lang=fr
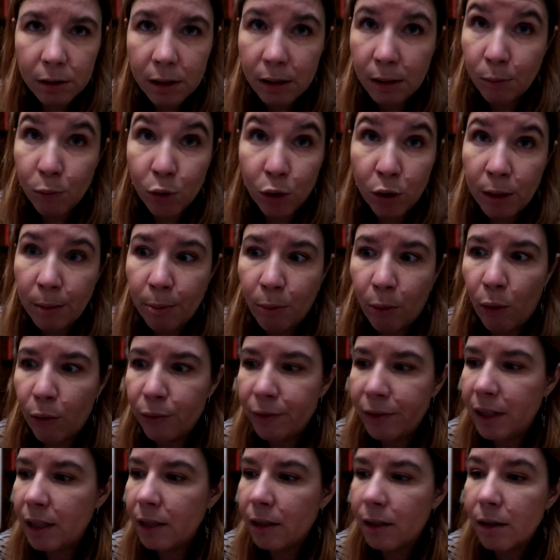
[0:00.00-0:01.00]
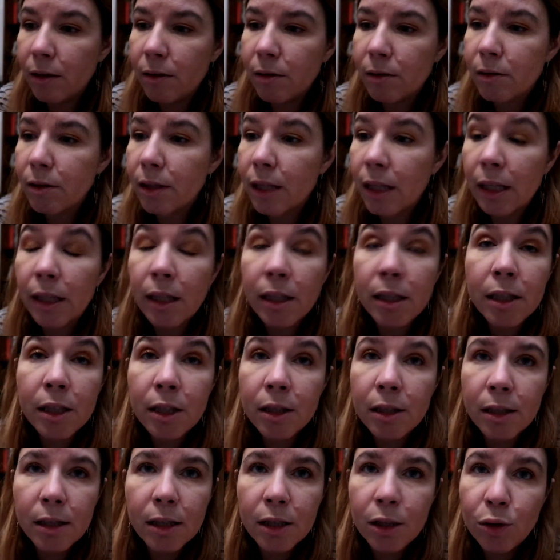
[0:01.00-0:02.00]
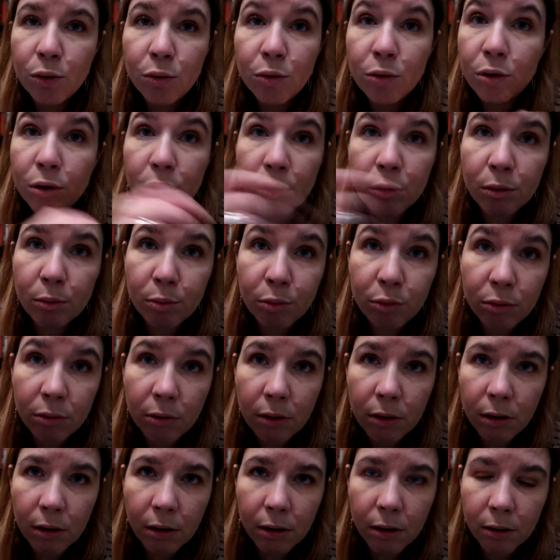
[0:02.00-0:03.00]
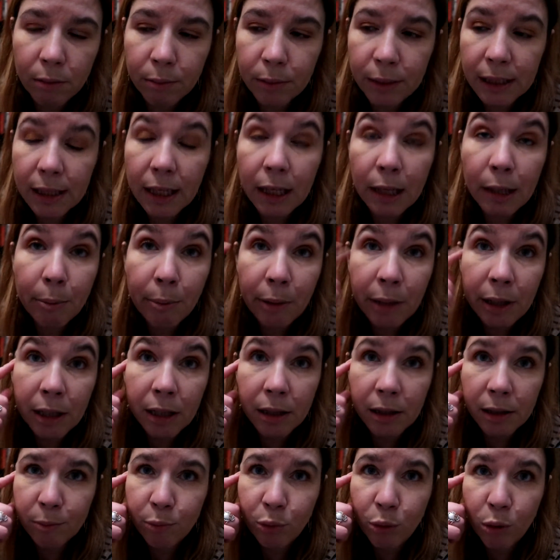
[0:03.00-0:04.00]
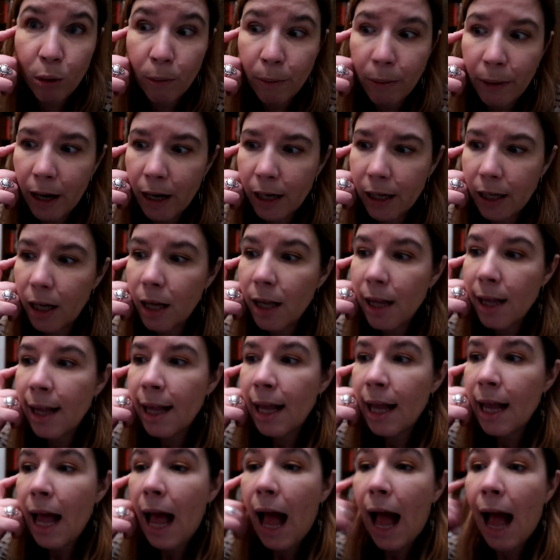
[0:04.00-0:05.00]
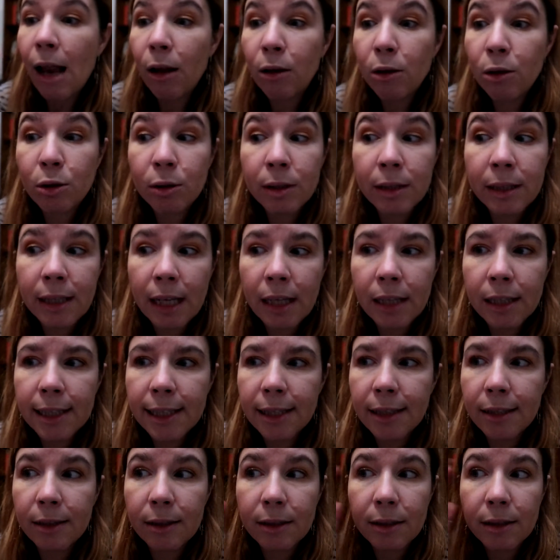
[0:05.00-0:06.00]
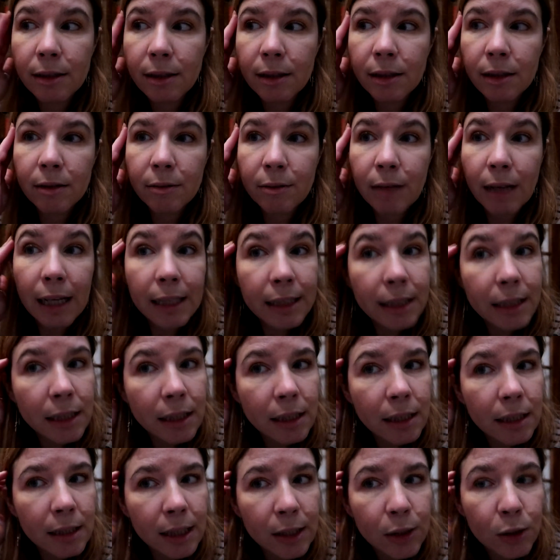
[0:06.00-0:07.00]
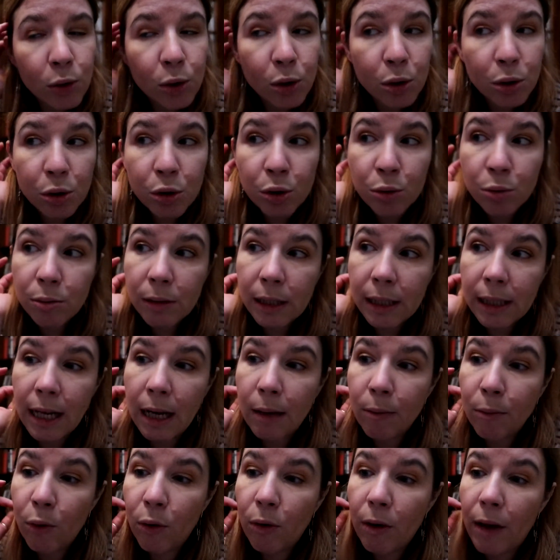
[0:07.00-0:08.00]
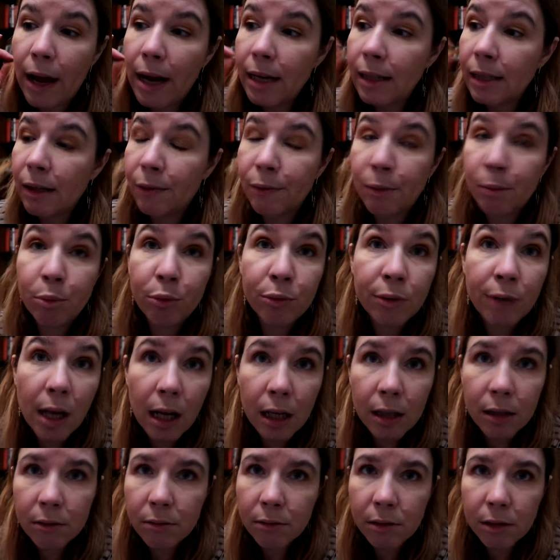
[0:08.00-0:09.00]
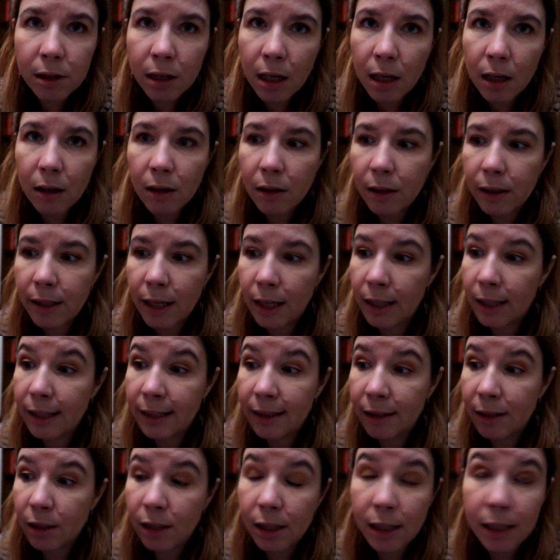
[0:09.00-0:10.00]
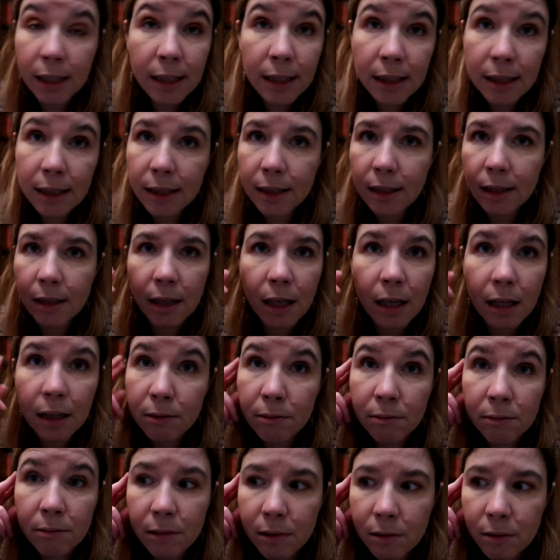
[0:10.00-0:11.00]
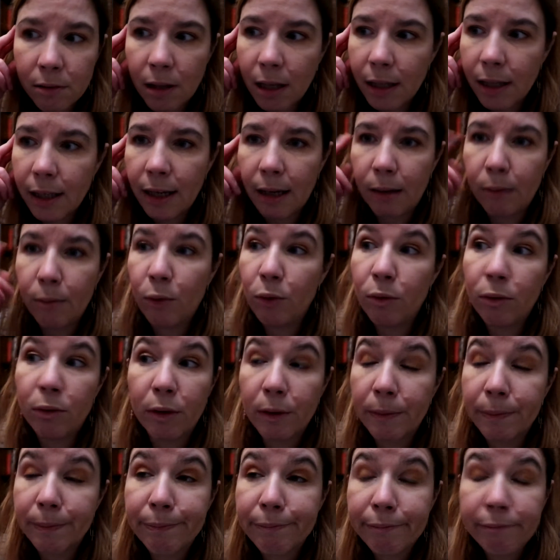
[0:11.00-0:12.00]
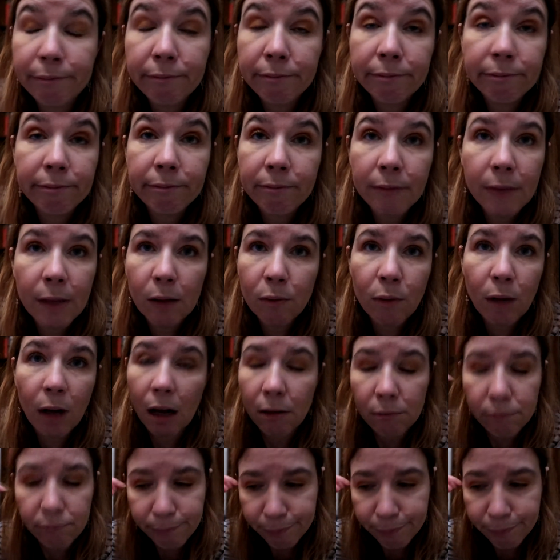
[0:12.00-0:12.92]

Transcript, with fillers: ça me donnait pas envie. Hein, euh, quelqu'un qui dit juste pour euh, parce qu'elle est payée pour en parler, alors que celle qui voilà qui que je suis également, elle, ça fait plus d'un an qu'elle les utilise, etc. Donc là, clairement, voilà.